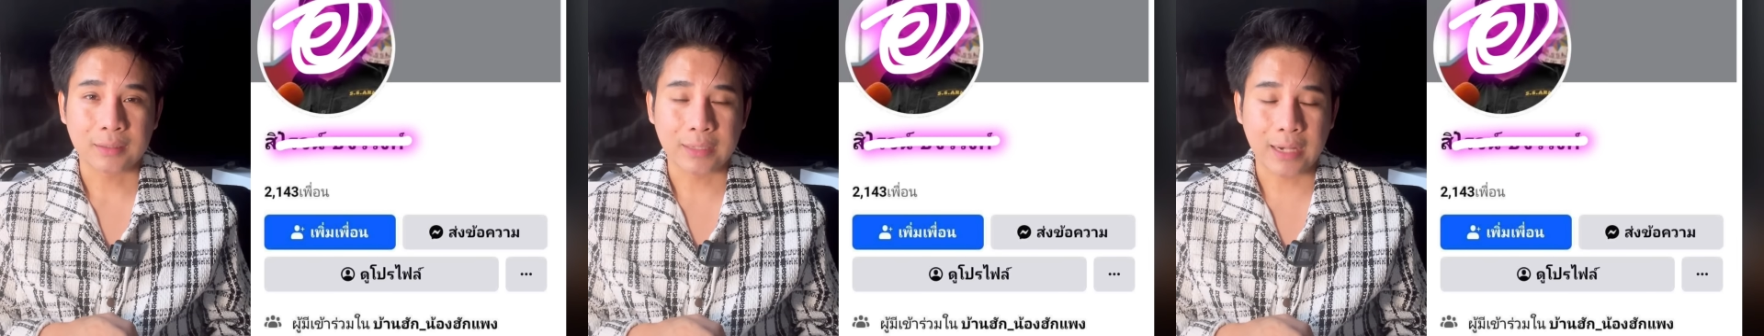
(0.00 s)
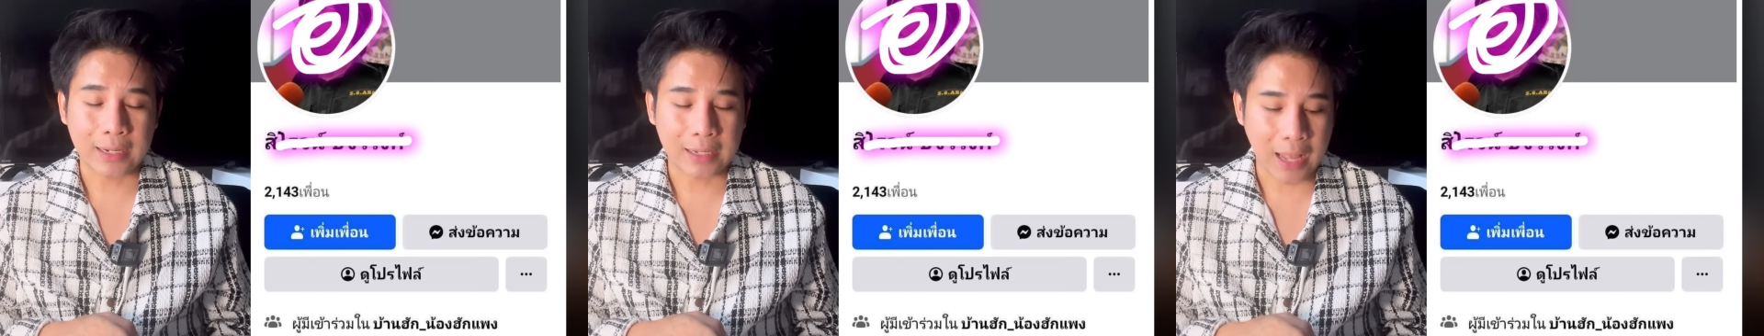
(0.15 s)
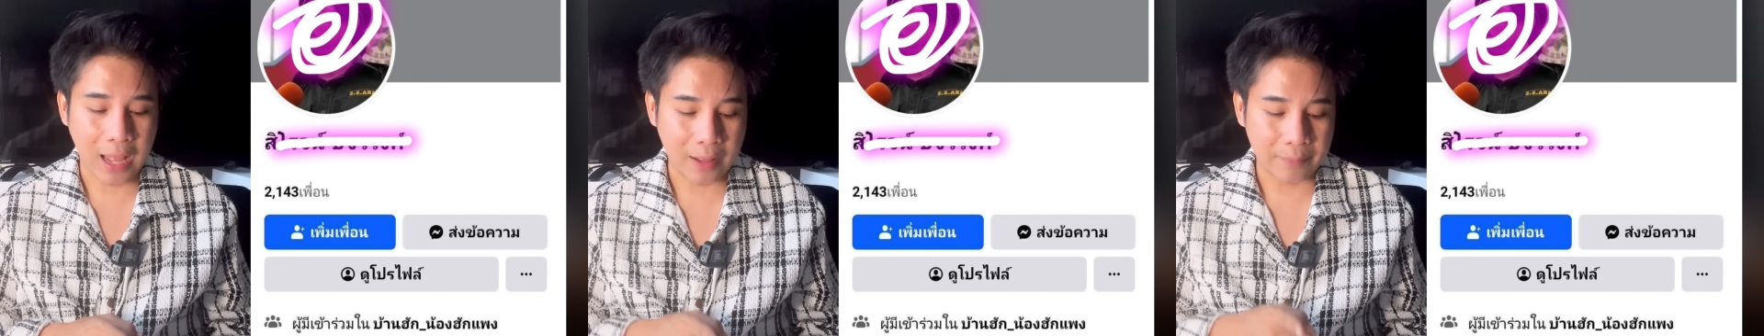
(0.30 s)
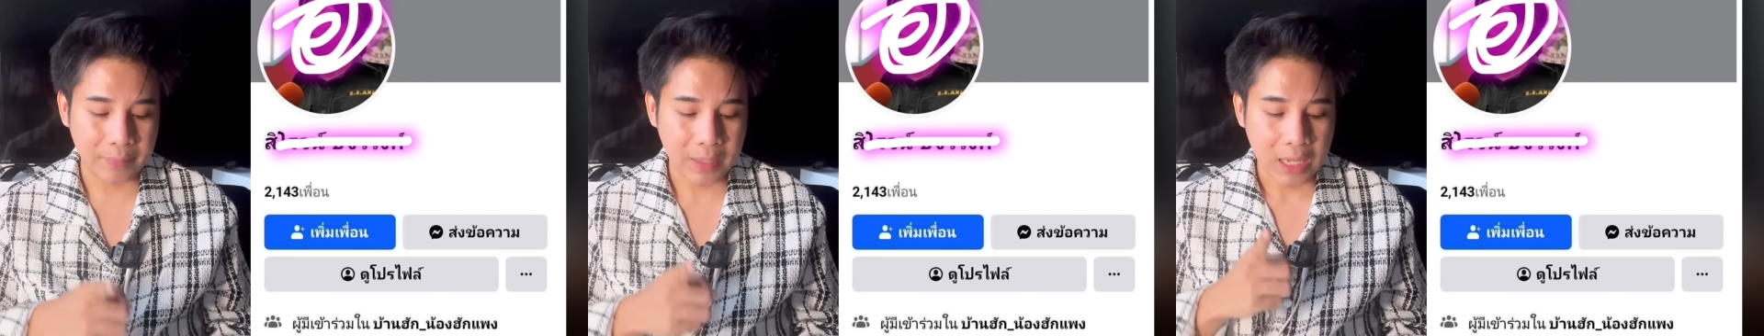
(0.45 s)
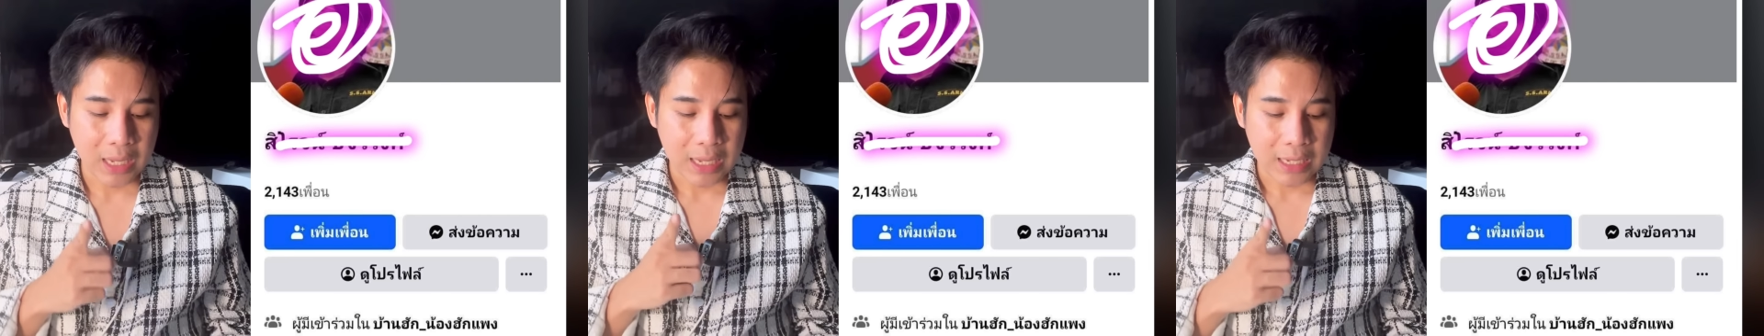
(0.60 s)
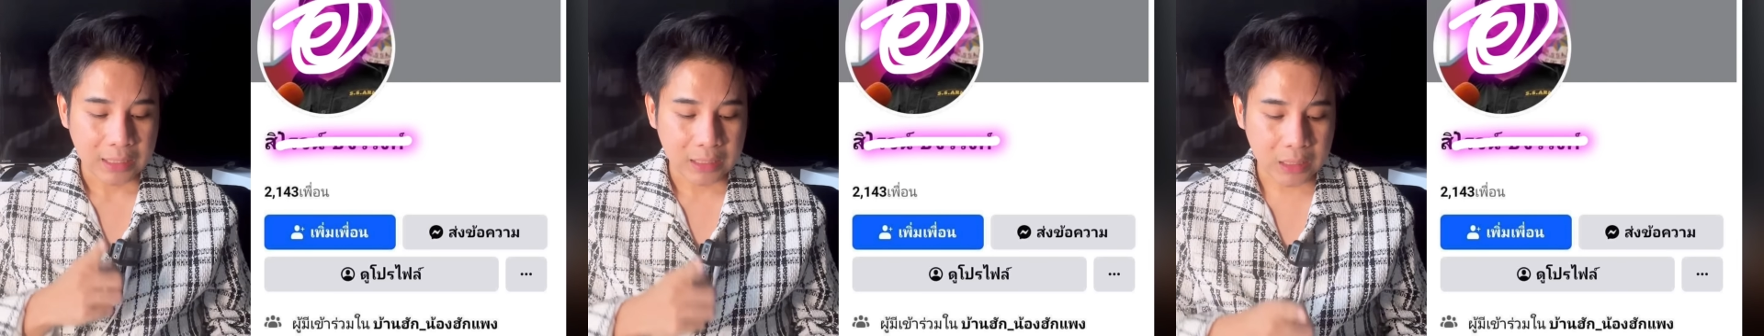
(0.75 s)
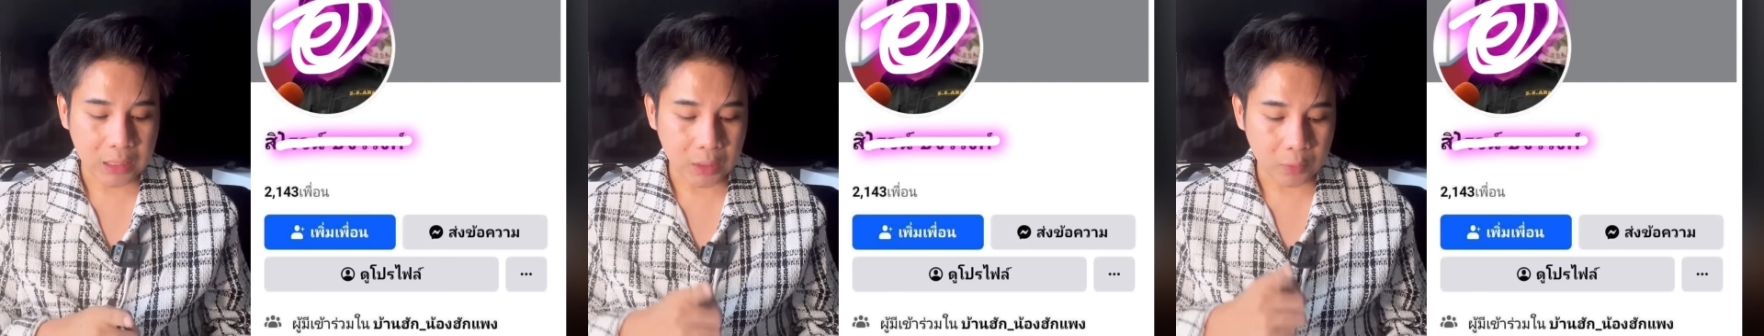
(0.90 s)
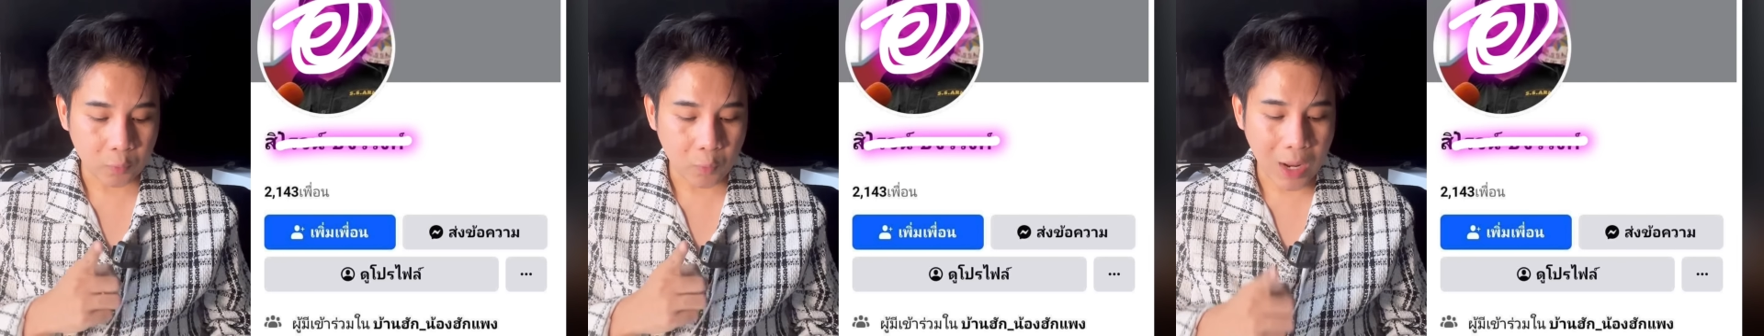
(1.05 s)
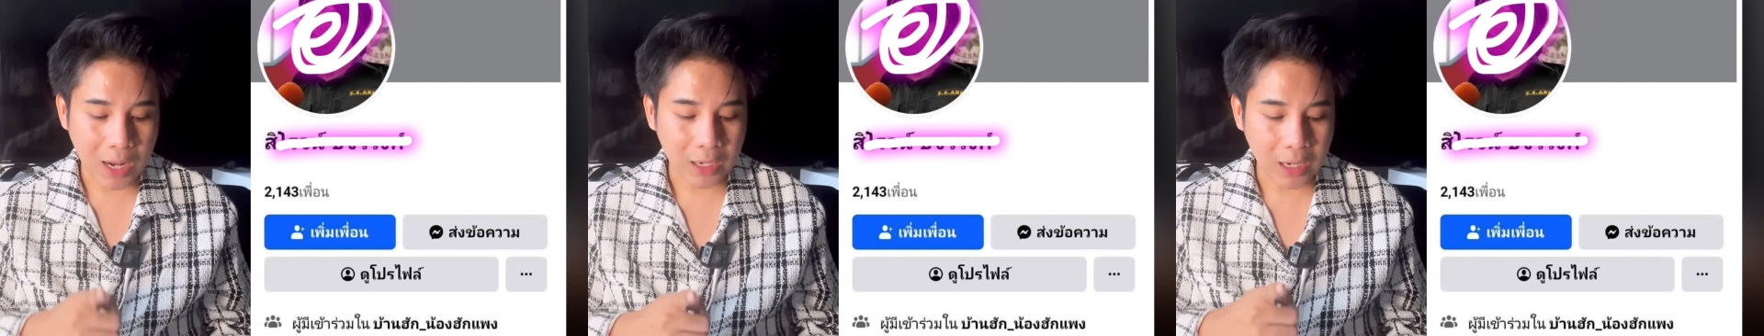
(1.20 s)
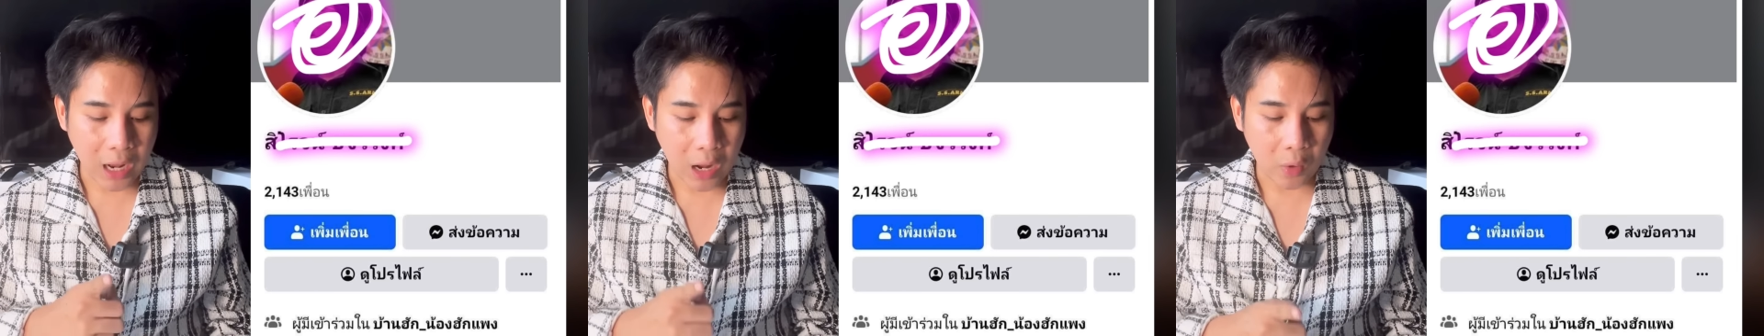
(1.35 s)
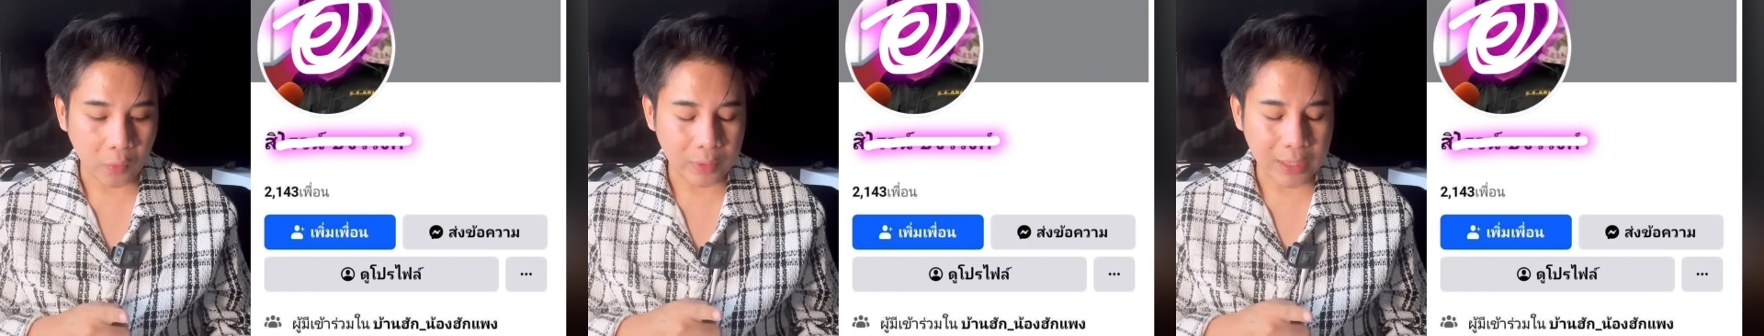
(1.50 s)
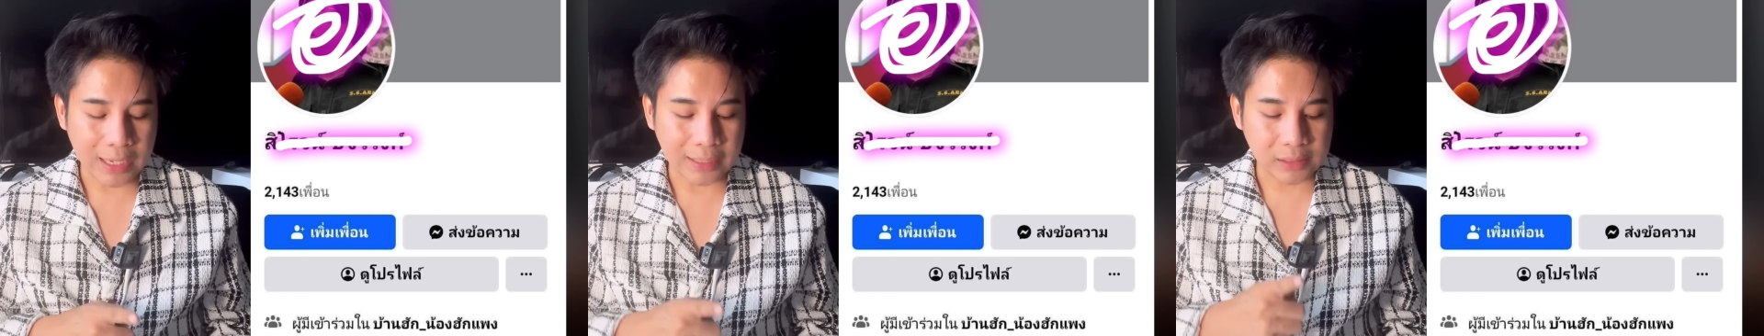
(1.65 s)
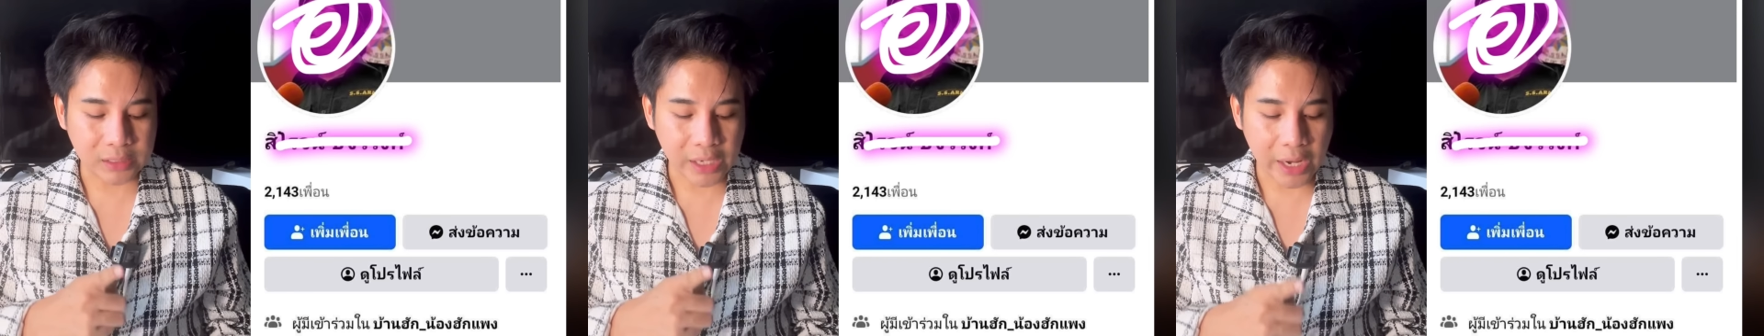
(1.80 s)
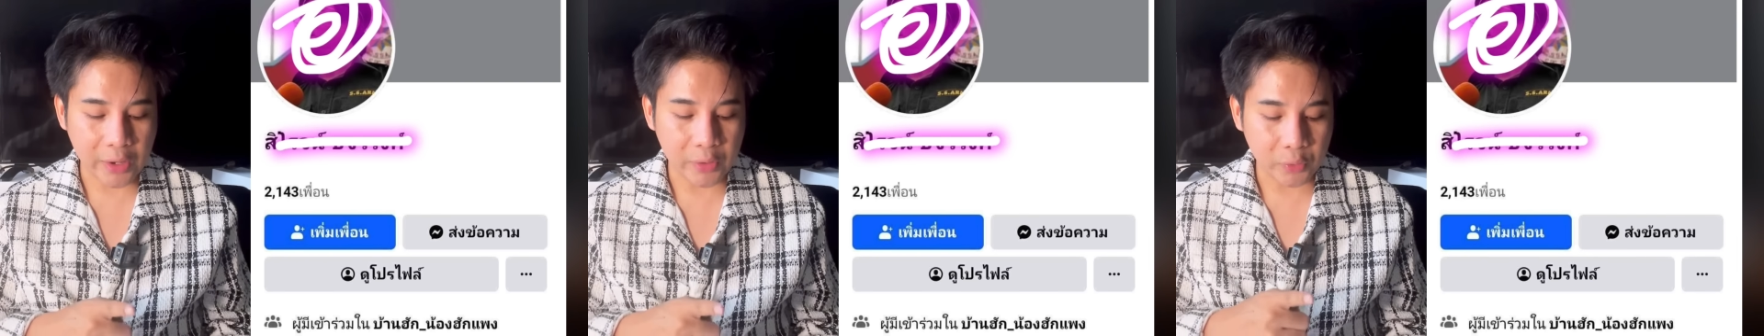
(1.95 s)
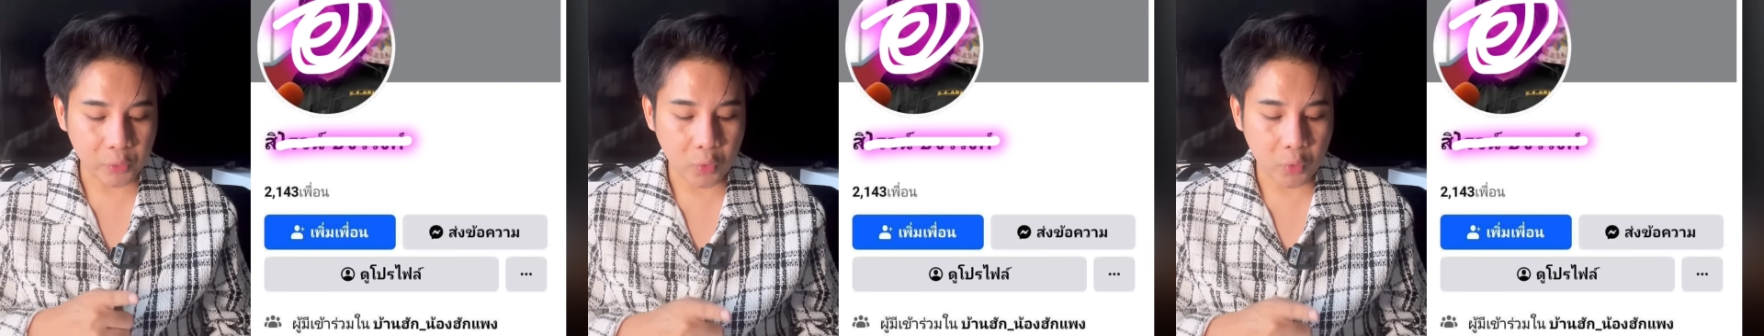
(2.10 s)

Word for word: นะครับคิดว่าเขาเนี่ยใช้